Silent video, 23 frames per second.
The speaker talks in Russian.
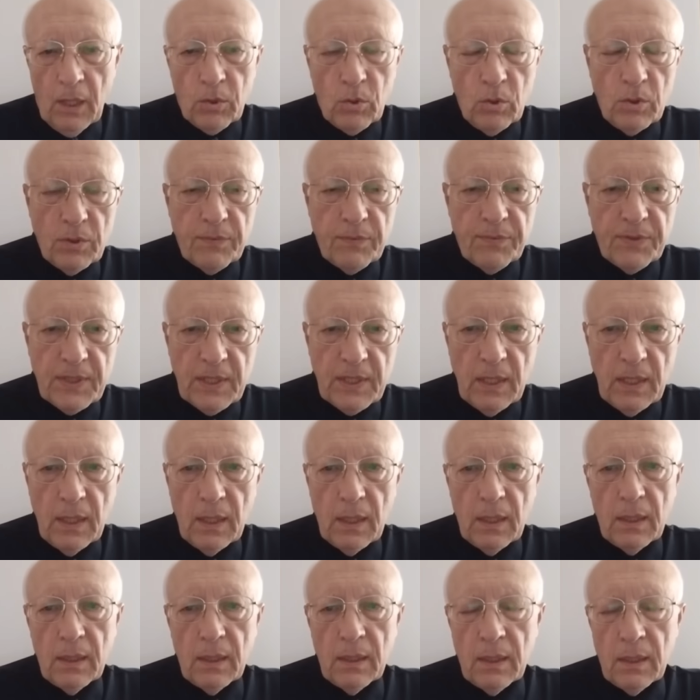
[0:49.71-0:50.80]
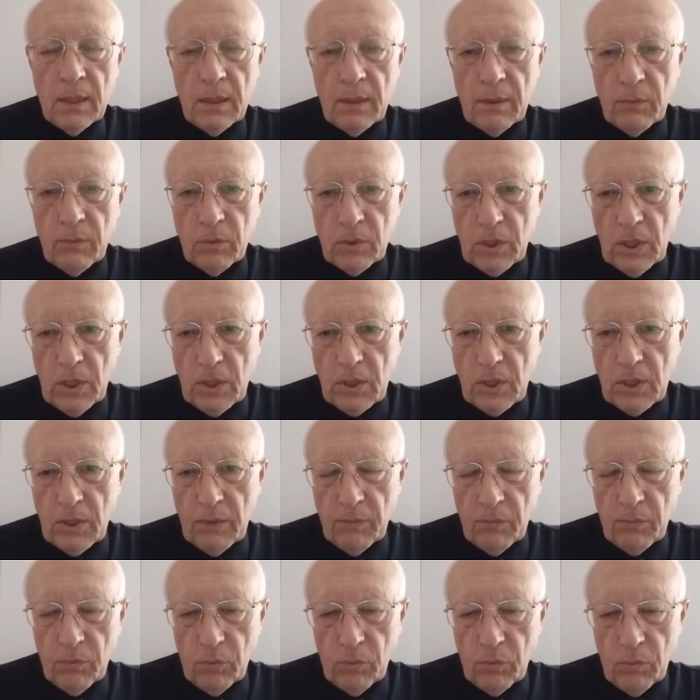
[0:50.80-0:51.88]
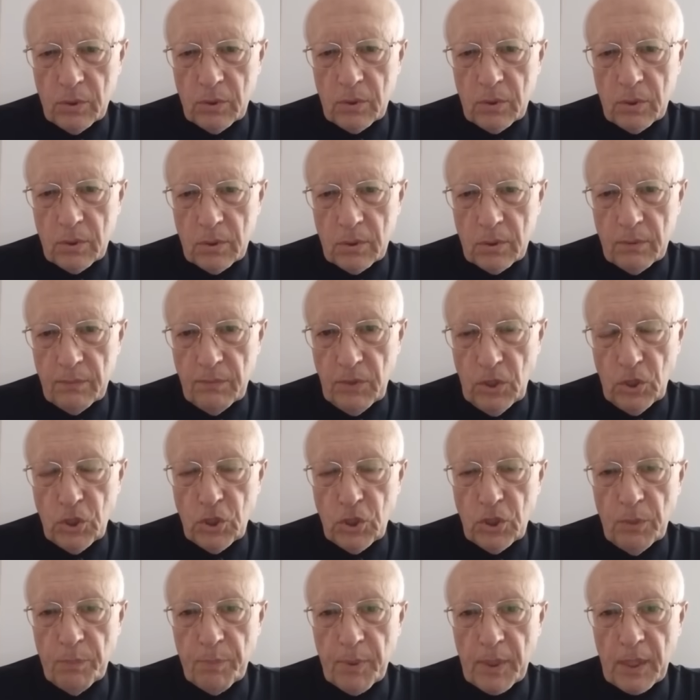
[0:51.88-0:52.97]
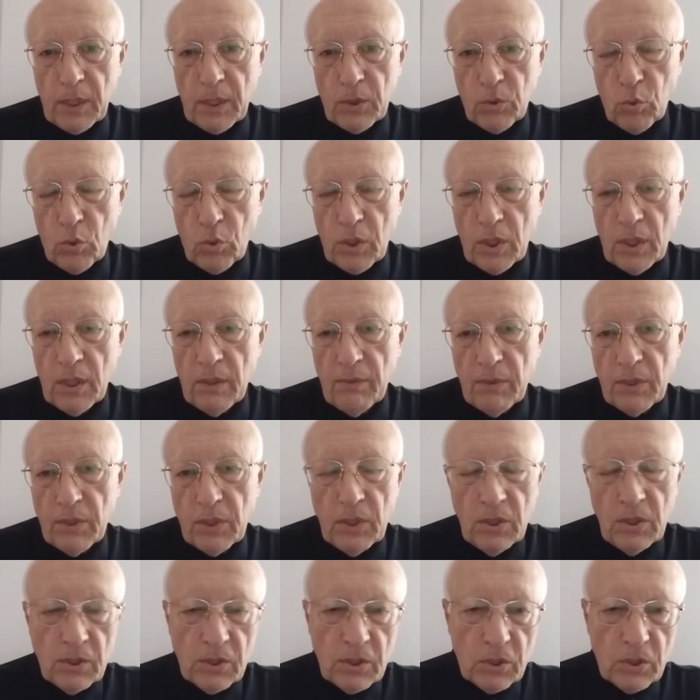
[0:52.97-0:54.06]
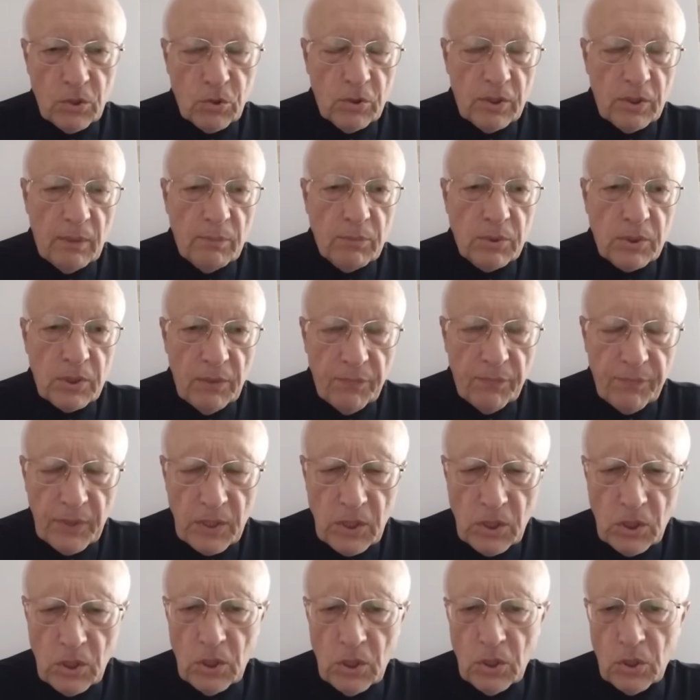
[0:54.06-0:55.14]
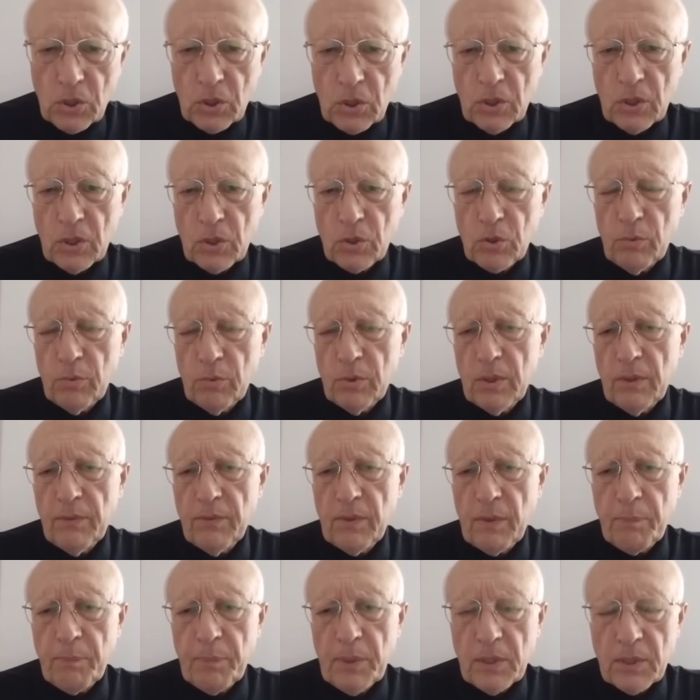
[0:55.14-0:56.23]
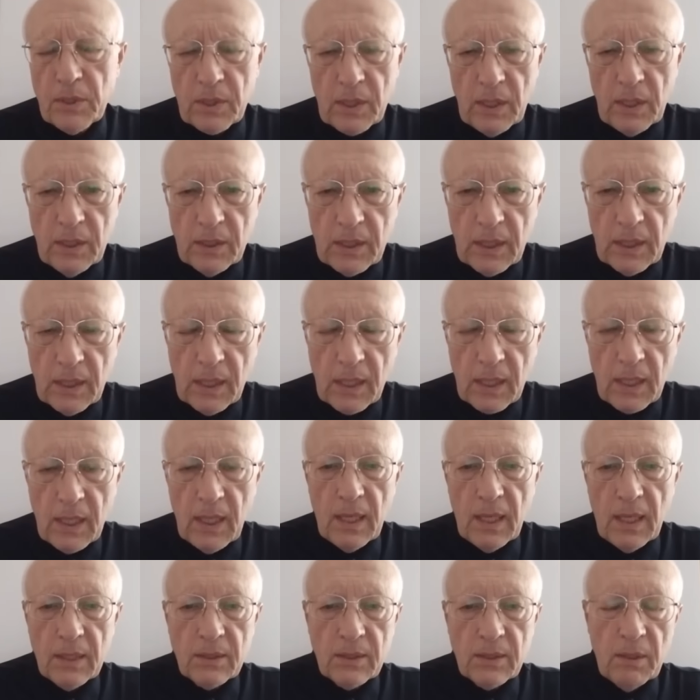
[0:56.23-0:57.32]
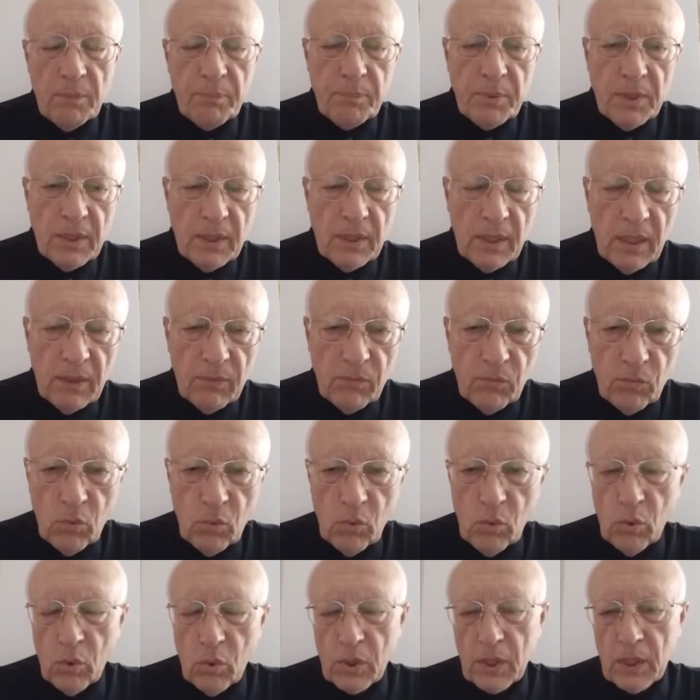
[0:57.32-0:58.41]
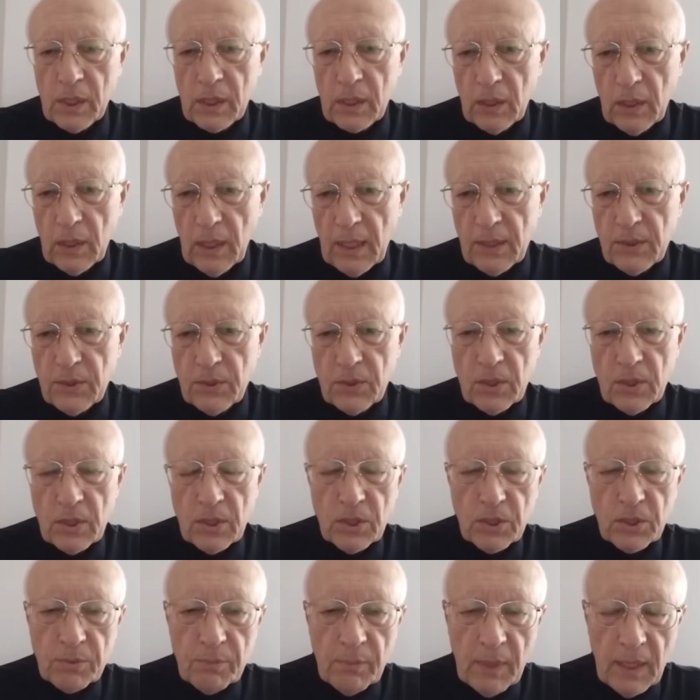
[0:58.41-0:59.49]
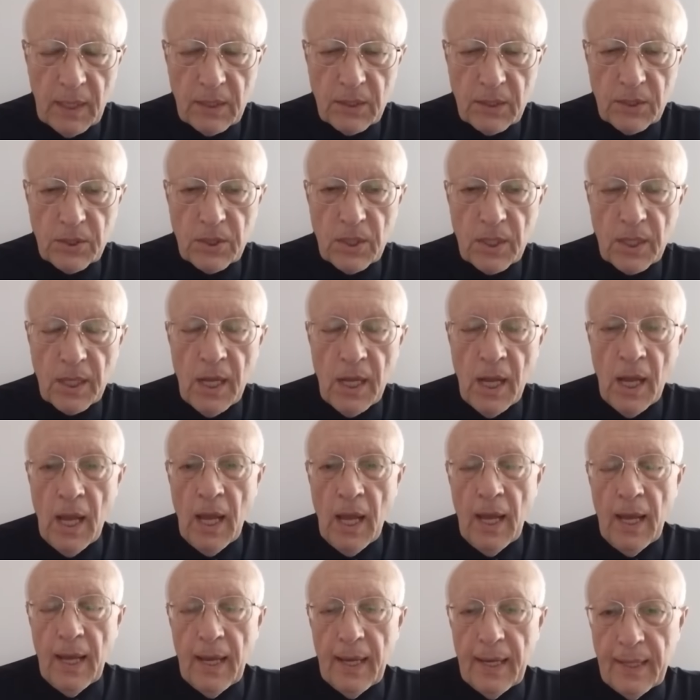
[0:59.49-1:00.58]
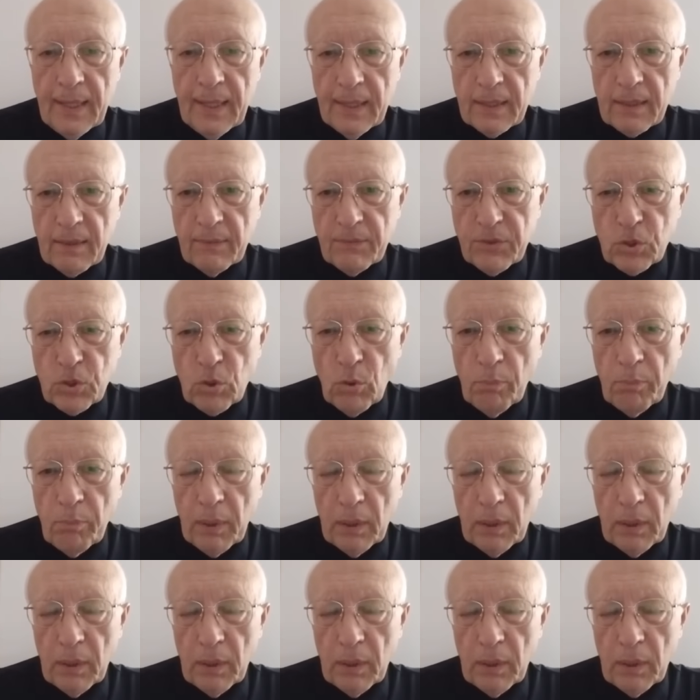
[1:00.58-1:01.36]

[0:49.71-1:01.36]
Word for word: То есть все а, вот эти вот э, вещи, про которые говорится, что там Стефанишина, что вот европейская интеграция, переговоры, кластеры, шмальстеры, это все